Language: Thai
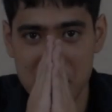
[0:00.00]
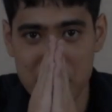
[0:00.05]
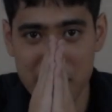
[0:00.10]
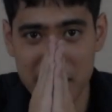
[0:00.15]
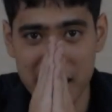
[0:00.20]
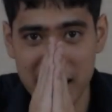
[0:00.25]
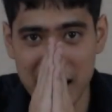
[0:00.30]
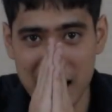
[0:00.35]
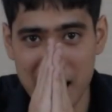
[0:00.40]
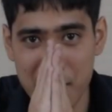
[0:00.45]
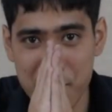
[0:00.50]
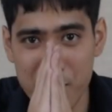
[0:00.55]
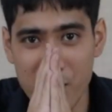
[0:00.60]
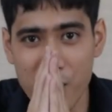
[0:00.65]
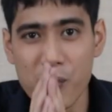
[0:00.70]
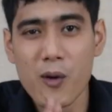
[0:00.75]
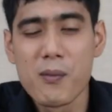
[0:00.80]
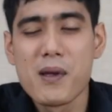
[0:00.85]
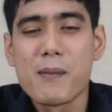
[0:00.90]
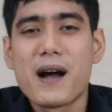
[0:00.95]
สวัสดีครับ ผ
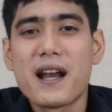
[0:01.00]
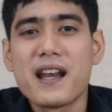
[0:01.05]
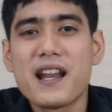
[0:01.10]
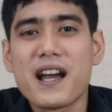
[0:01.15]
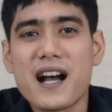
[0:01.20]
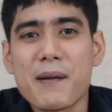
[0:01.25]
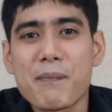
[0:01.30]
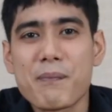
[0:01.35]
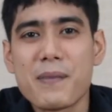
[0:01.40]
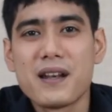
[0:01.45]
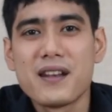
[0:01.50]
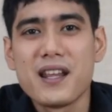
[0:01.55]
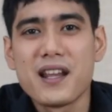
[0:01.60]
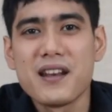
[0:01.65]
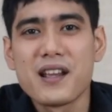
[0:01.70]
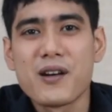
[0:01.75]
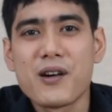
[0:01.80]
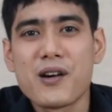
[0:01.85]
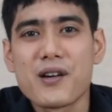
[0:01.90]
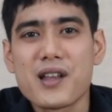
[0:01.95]
มภูมิพันธ์นะครับ เป็นเทค
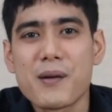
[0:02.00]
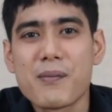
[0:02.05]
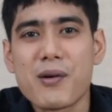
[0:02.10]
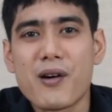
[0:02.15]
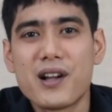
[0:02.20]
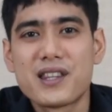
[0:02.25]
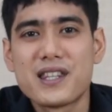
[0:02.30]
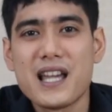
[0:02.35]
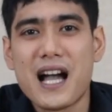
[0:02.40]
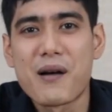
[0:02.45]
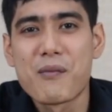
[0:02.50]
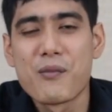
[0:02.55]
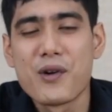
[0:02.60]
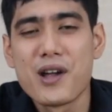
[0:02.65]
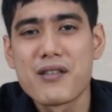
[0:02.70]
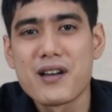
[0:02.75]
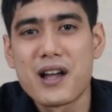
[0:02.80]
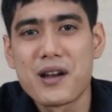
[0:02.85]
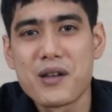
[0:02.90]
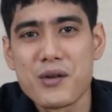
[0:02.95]
นิคอลซัพพอร์ตจากบ
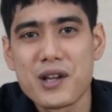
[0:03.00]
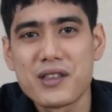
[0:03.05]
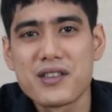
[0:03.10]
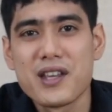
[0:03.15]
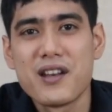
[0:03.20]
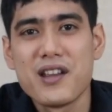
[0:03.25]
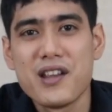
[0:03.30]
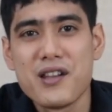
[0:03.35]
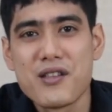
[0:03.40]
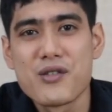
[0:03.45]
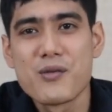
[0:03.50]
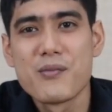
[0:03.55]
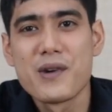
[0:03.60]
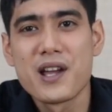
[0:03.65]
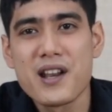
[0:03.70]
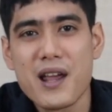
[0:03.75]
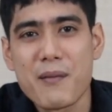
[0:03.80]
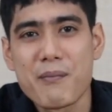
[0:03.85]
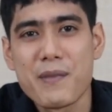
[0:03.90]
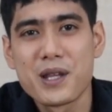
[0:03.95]
ริษัท United
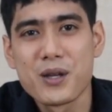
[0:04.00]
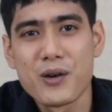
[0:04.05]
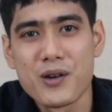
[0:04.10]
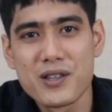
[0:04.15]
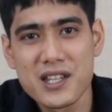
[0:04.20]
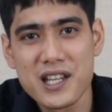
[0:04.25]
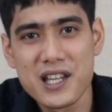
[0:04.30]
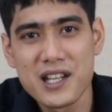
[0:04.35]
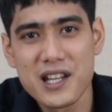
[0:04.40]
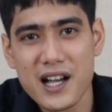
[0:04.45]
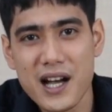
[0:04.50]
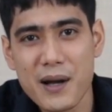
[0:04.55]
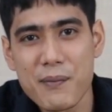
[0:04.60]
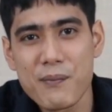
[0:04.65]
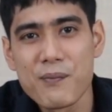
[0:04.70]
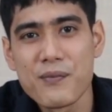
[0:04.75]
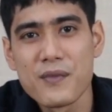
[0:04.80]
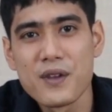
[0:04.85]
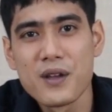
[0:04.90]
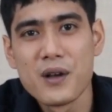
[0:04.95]
Instrument and Metrology นะครับ
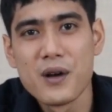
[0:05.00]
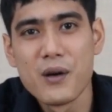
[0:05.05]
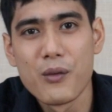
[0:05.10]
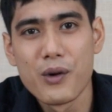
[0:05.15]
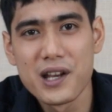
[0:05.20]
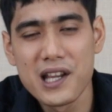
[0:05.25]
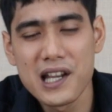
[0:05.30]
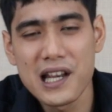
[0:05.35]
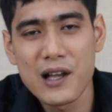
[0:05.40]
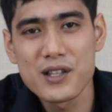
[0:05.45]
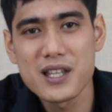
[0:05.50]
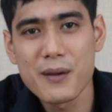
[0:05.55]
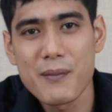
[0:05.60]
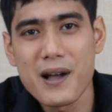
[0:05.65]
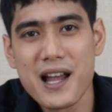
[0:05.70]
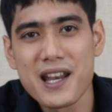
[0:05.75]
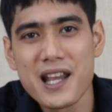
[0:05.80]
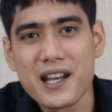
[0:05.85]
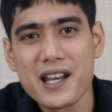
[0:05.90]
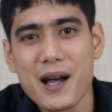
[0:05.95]
วันนี้เราจะ
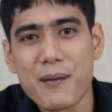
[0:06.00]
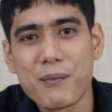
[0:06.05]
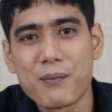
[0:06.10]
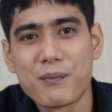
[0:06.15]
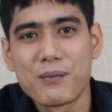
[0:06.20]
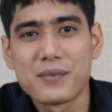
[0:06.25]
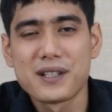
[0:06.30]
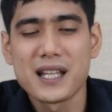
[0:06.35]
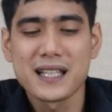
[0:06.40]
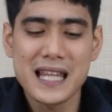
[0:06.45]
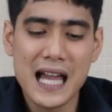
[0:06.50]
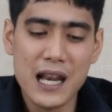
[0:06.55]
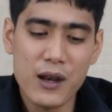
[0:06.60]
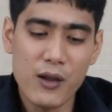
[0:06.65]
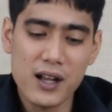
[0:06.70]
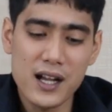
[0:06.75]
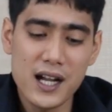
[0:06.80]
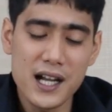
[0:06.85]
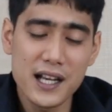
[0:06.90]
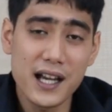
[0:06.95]
มาแนะนำ Data l
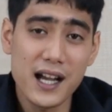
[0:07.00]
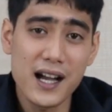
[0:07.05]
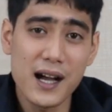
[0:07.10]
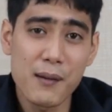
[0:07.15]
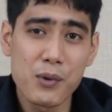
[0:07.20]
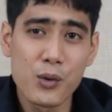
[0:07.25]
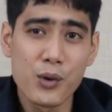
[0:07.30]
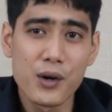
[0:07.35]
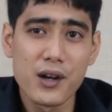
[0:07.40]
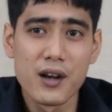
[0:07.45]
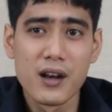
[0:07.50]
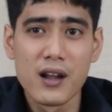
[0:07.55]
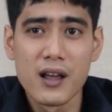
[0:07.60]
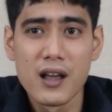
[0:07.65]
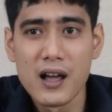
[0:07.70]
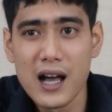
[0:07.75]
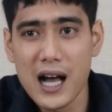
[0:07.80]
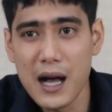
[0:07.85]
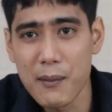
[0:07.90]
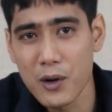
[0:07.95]
o กอ e r นะครับ รุ่น
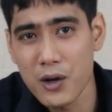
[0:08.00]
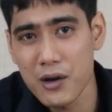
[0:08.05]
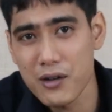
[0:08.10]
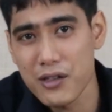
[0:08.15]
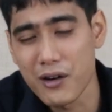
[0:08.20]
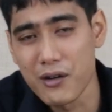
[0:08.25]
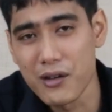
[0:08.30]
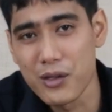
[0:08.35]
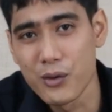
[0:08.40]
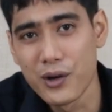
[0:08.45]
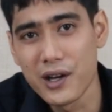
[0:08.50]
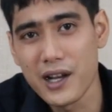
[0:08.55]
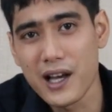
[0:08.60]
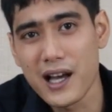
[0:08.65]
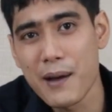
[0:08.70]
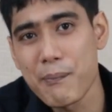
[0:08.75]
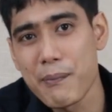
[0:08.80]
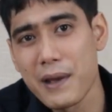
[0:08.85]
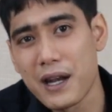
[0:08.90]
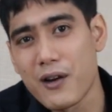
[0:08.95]
Hamlock 20 นะ
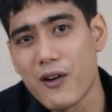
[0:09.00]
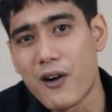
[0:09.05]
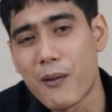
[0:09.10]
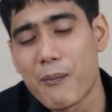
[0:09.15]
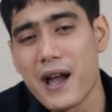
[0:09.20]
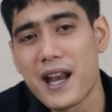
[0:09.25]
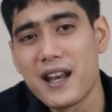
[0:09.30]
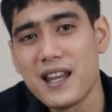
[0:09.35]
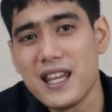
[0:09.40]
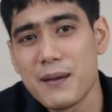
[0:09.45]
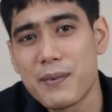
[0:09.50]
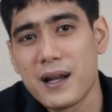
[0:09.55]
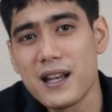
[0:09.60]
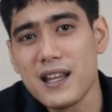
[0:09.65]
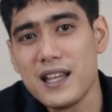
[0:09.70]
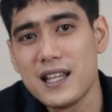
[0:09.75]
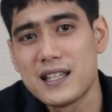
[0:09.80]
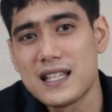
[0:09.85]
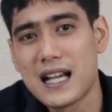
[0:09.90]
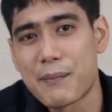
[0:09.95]
ครับ เป็นของแบรนด์ e p a
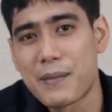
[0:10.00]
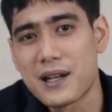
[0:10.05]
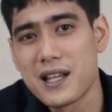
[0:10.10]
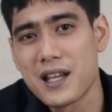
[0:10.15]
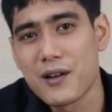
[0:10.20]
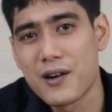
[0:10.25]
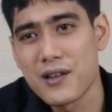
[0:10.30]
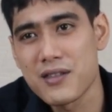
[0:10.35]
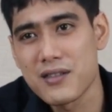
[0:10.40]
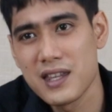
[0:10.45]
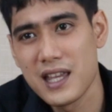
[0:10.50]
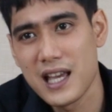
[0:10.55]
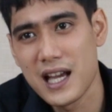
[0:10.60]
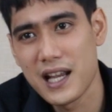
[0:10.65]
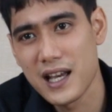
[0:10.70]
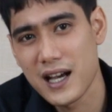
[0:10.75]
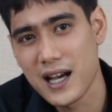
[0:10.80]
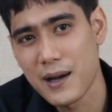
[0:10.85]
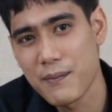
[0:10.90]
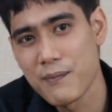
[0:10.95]
e จากประเทศออสเตรีย
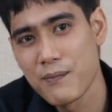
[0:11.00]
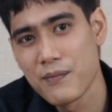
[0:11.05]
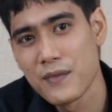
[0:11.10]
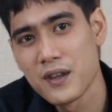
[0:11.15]
นะครับ